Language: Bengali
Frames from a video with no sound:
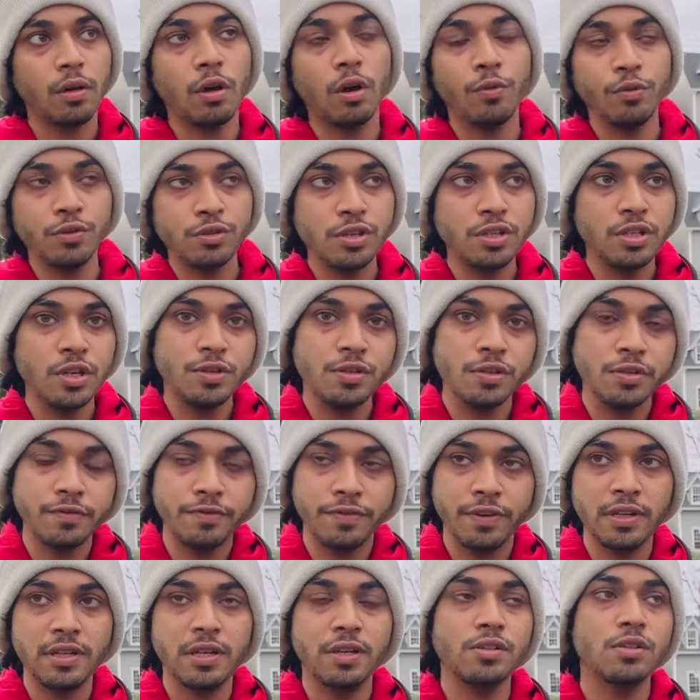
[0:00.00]
অবশ্যই টিউশন
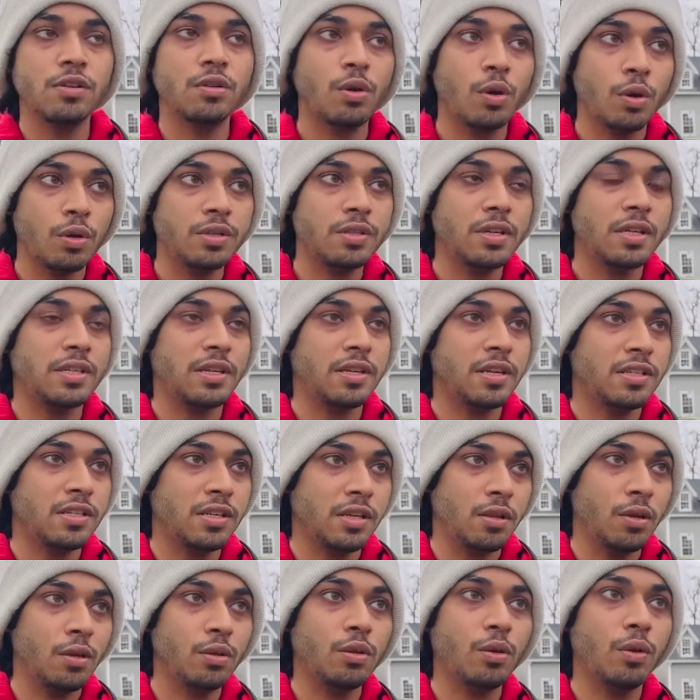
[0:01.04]
ফি টিউশন কস্টটা যেটা
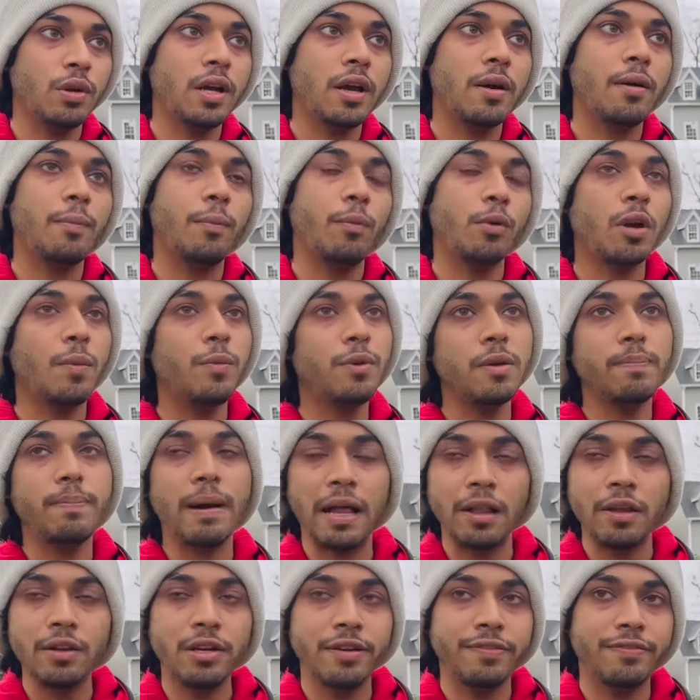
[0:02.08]
ছিল তো এটা মোটামুটি
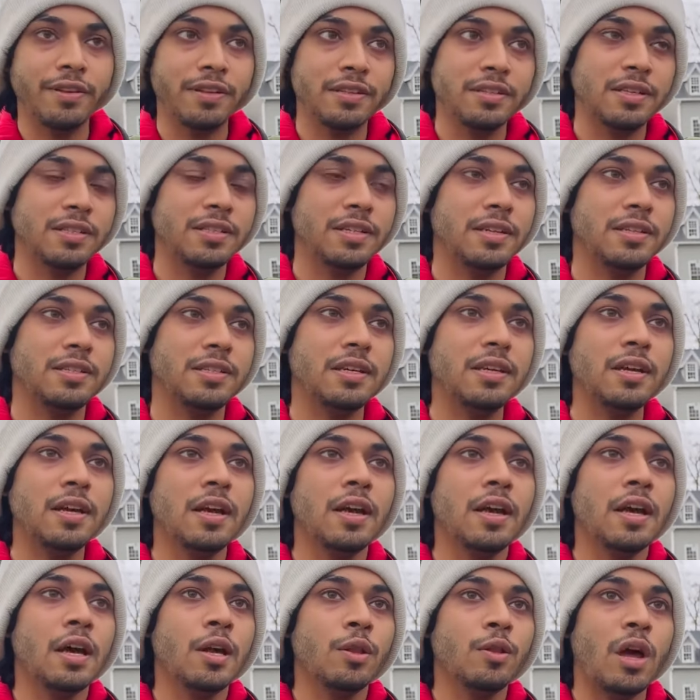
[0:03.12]
ভালো ডিফারেন্সেস আছে
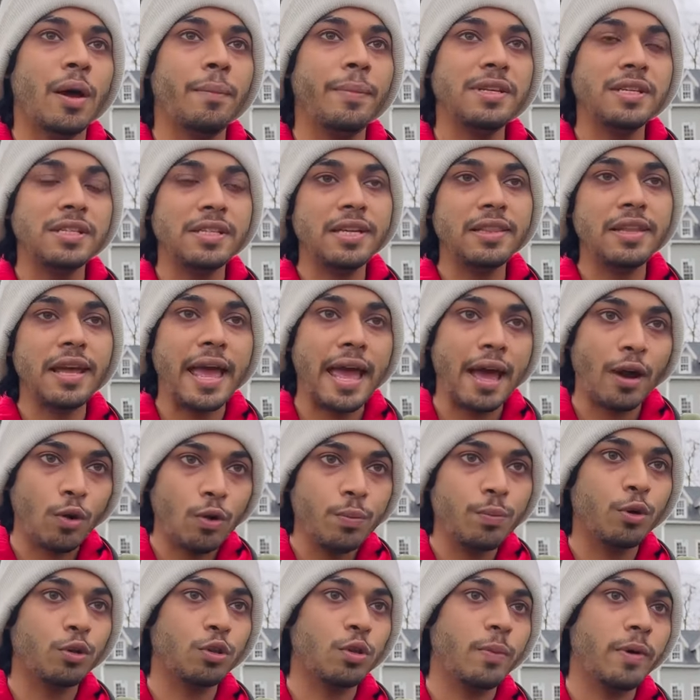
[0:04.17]
তো আমি যেটাতে এখন
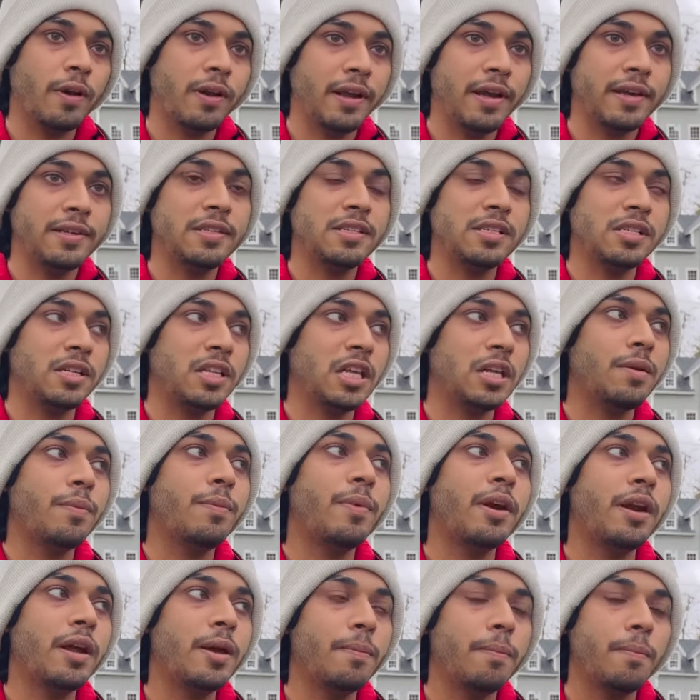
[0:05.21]
বর্তমানে আছি সেটা
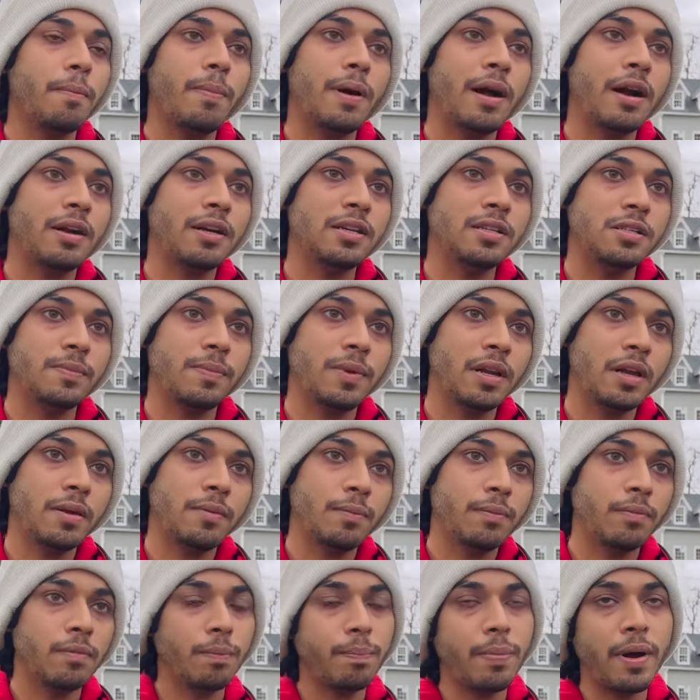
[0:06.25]
আমার বার মানে
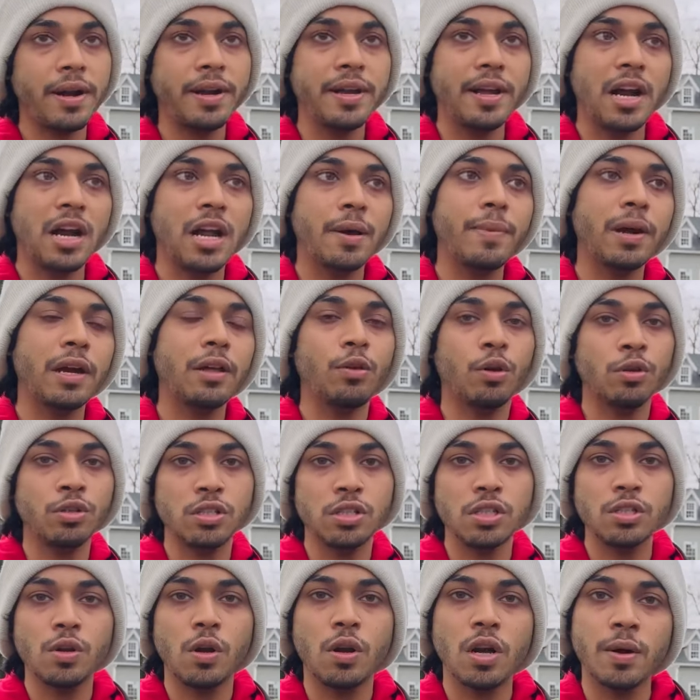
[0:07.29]
পার ইয়ার আমাকে দশ
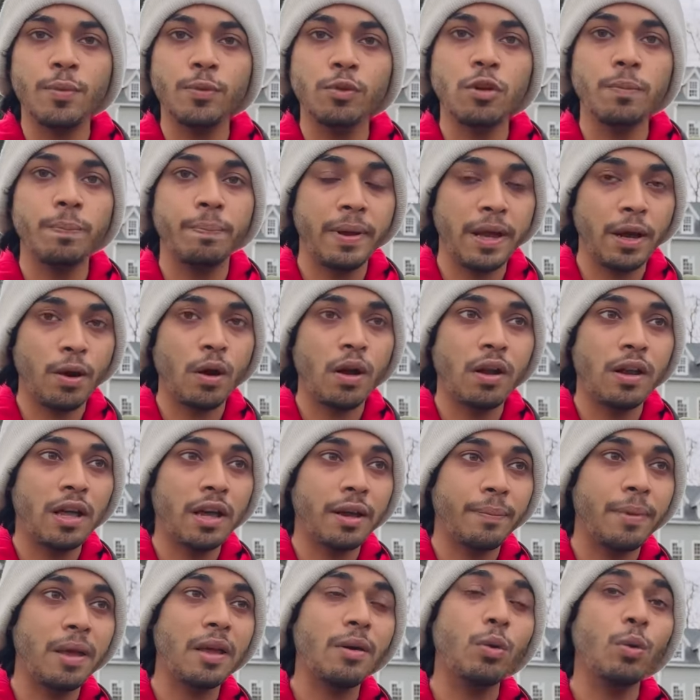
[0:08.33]
হাজার ডলারের মতন পে করা
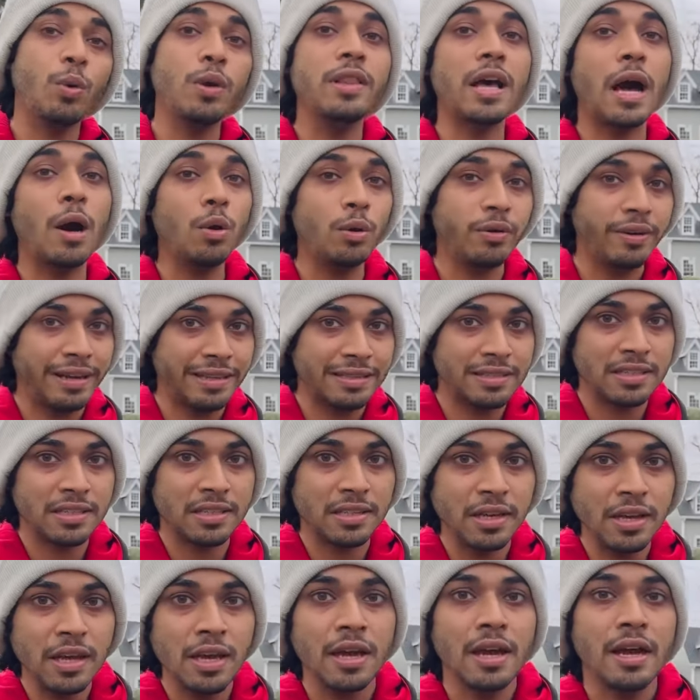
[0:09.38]
লাগবে উইদাউট টেস্ক
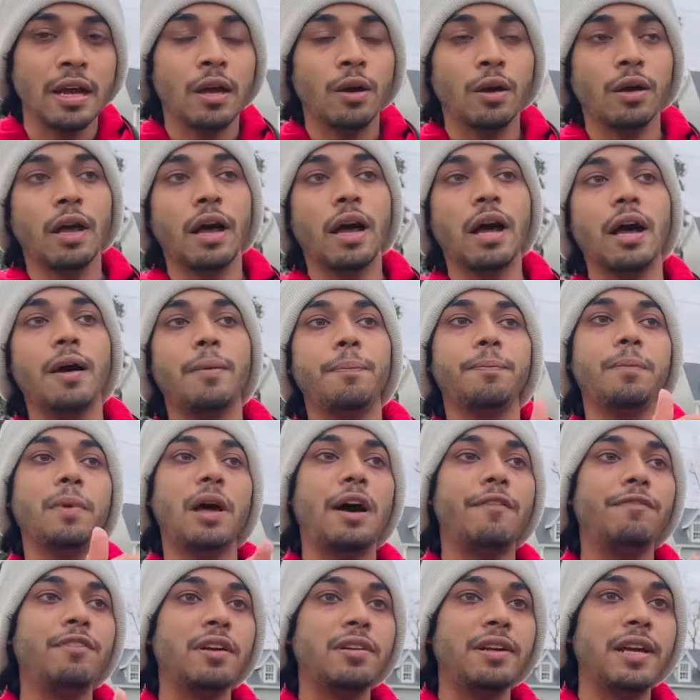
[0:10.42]

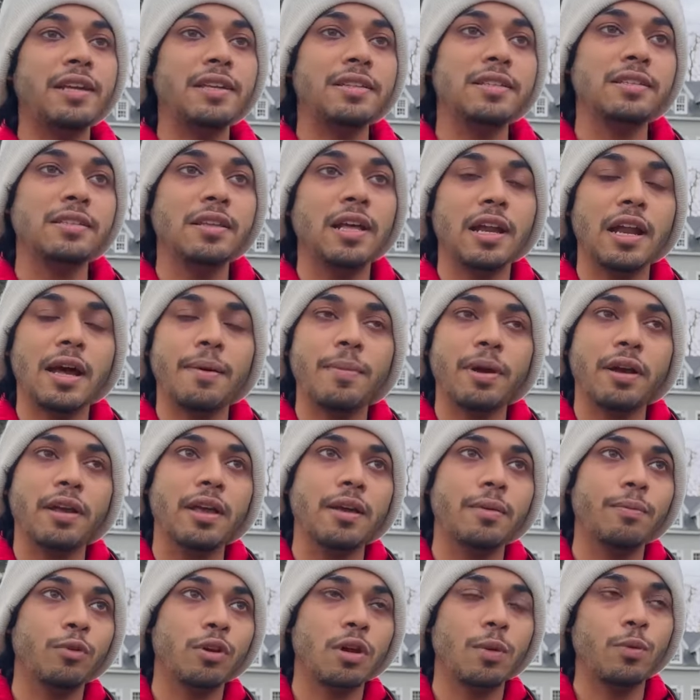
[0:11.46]
আফটার টেস্ক দেন আমাকে
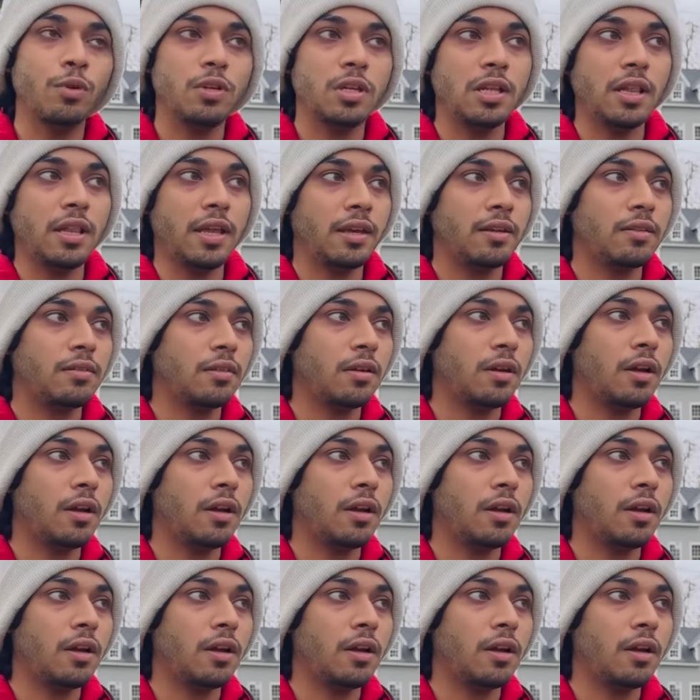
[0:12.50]
মোটামুটি লাইক